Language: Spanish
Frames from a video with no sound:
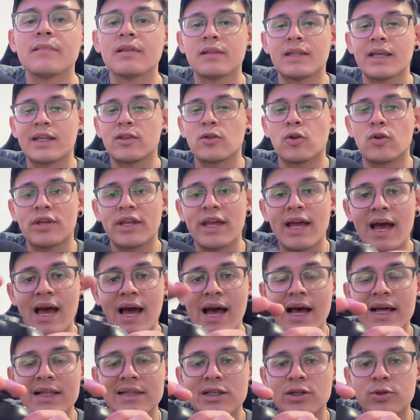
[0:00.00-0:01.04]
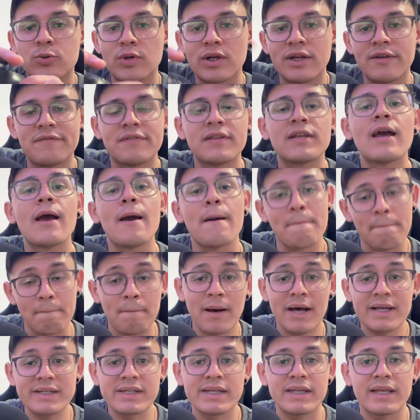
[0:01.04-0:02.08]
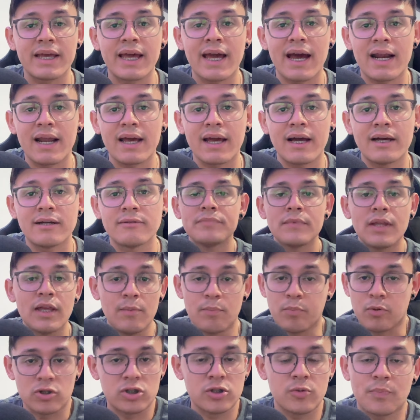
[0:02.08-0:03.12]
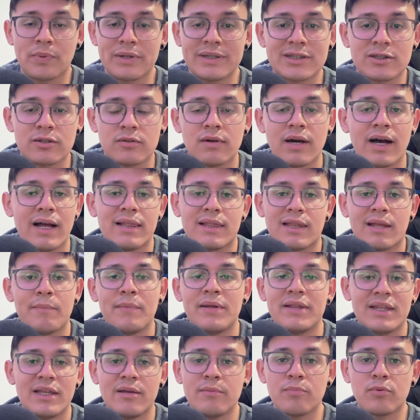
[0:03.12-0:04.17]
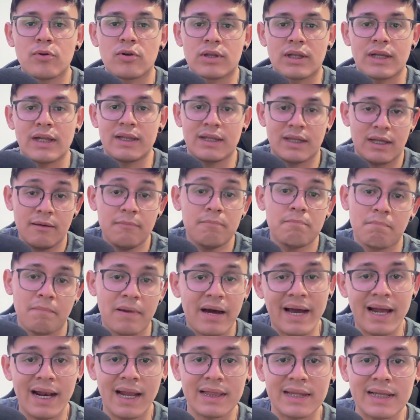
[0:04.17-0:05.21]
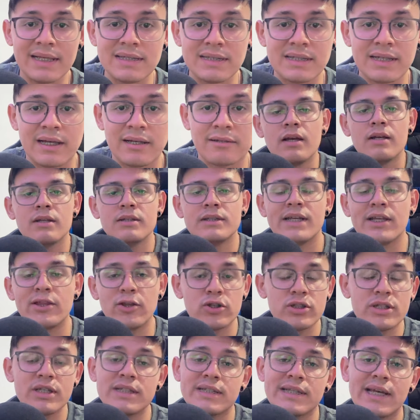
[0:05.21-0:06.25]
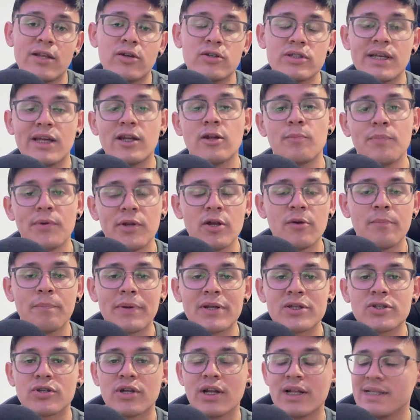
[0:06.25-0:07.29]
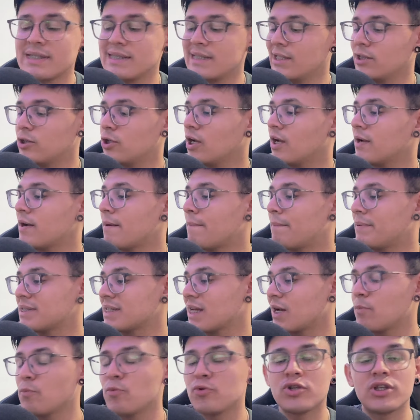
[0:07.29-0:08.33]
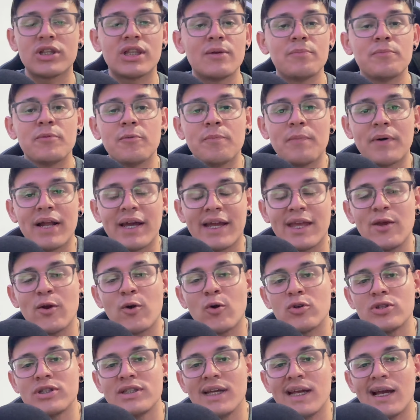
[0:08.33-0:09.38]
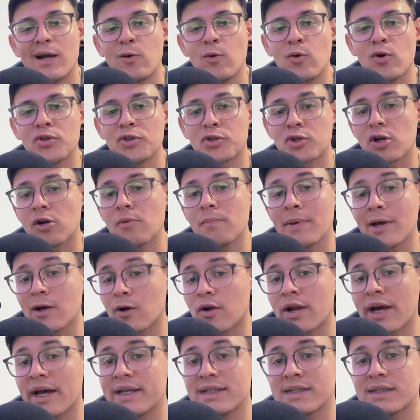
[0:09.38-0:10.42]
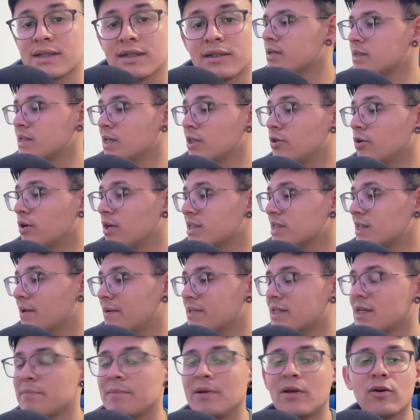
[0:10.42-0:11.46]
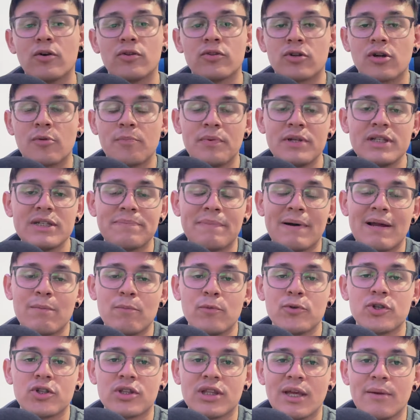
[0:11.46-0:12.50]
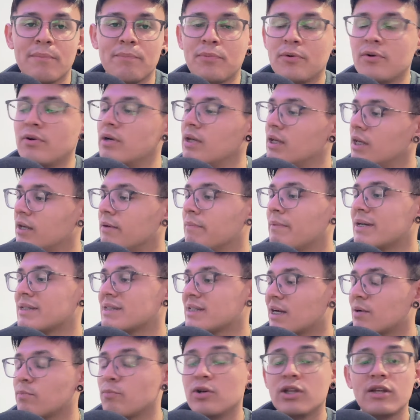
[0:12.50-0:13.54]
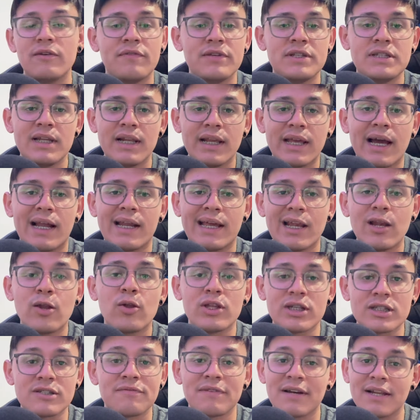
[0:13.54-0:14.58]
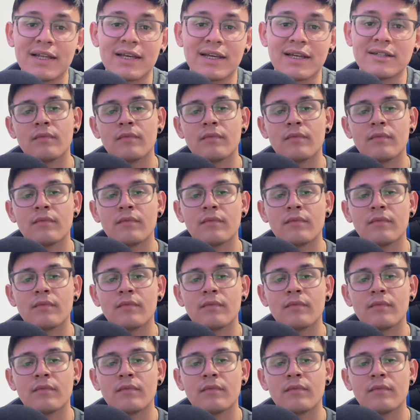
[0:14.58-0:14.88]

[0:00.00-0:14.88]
tecnología anti-drift, base de carga y por supuesto altamente importante, baja latencia. Siendo sinceros y en opinión personal, siento que va a pasar mucho tiempo para que yo consiga un control mejor a este. Siento que este va a ser mi control principal mucho tiempo y va a ser muy difícil que alguien lo desvalque.